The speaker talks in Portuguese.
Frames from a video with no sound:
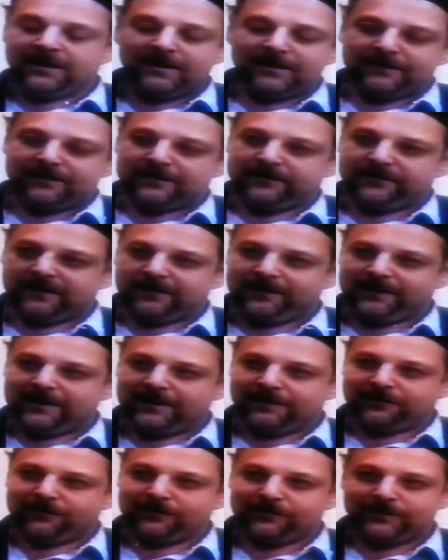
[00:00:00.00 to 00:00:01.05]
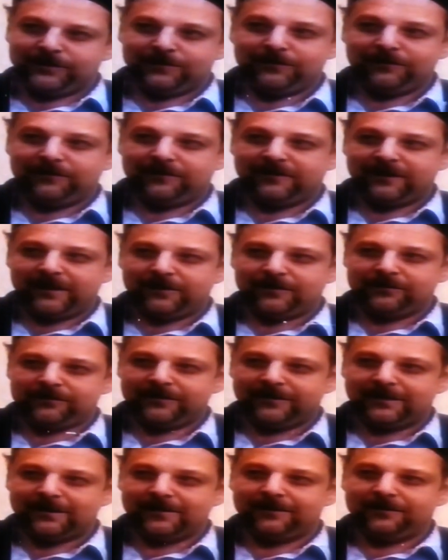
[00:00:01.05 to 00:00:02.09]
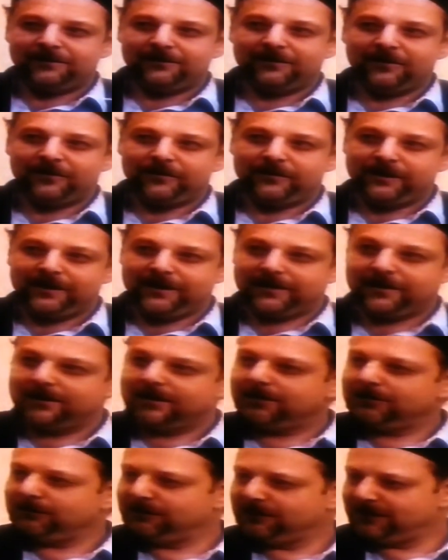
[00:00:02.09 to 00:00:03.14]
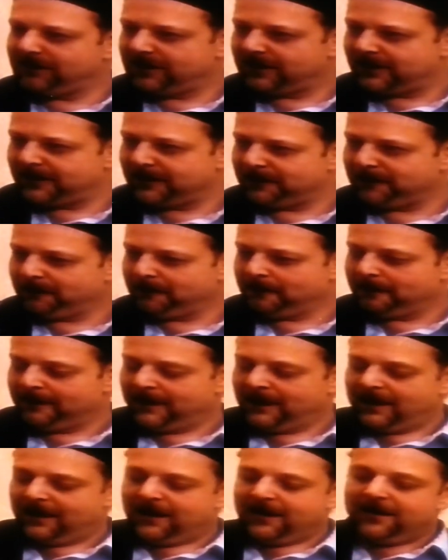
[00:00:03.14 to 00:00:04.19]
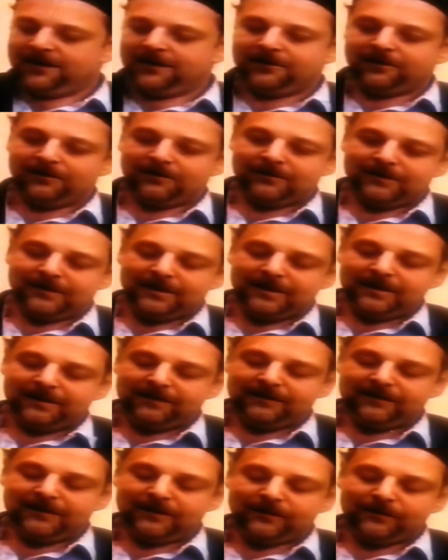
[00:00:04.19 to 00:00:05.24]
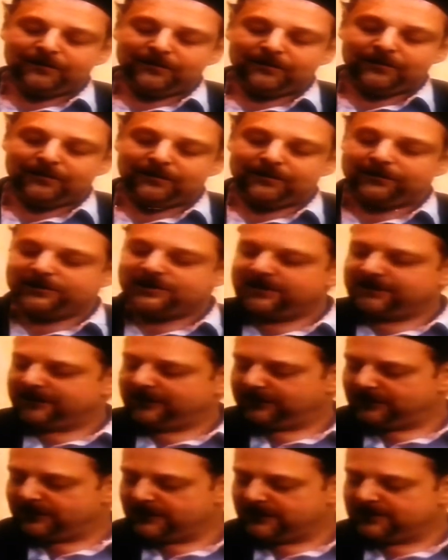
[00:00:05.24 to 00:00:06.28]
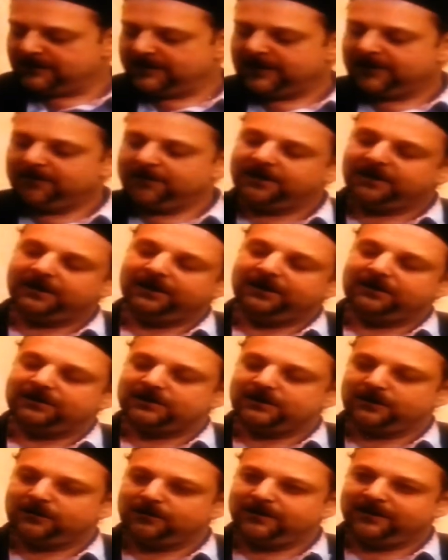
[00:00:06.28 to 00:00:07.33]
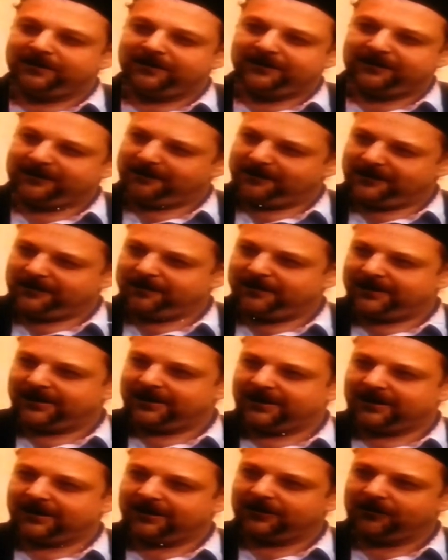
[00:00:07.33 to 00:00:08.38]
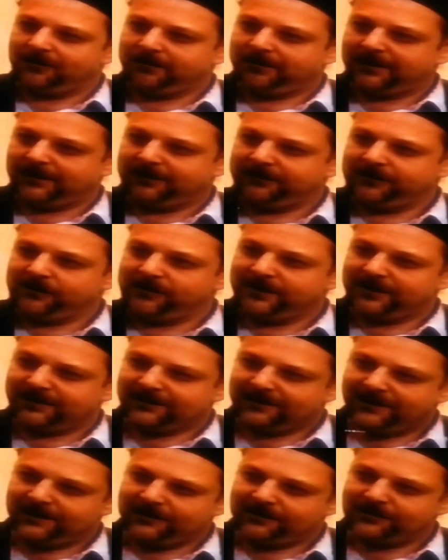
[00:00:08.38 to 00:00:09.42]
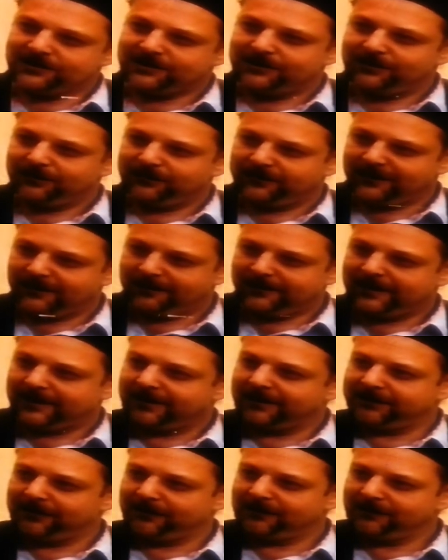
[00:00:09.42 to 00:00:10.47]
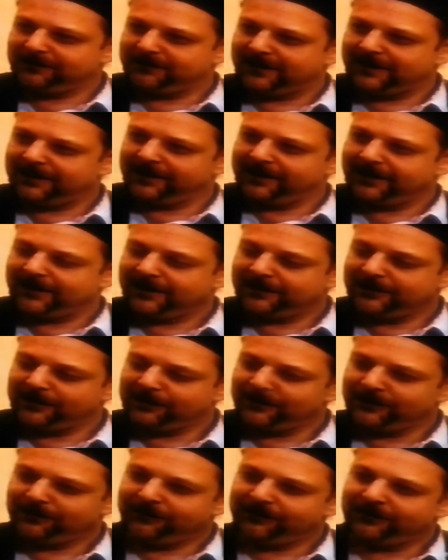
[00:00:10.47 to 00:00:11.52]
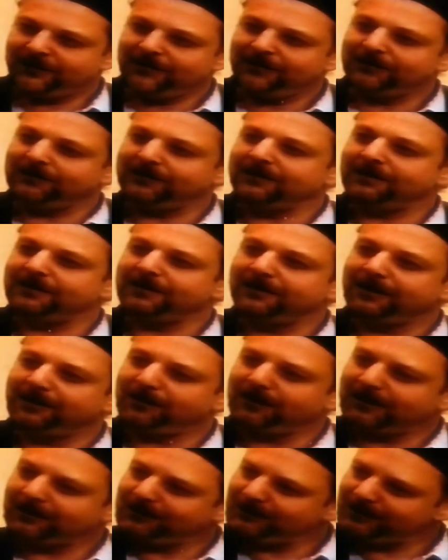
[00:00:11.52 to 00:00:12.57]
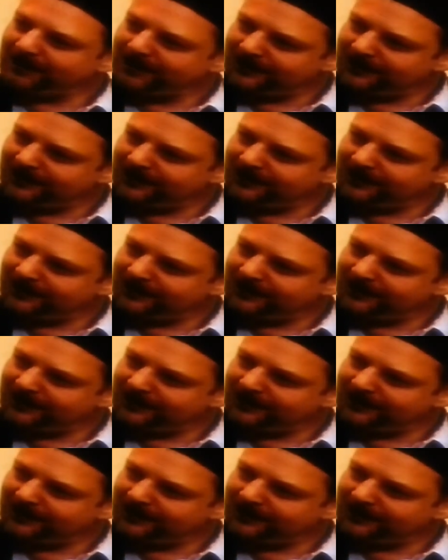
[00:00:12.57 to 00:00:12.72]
herança de família, que são oito séculos de tradição em Andaluzia. Hum. Então, desde a gestação de minha mãe, eu já comecei a ser preparado para ser o herdeiro de Luçabá, dessa confraria que tem 834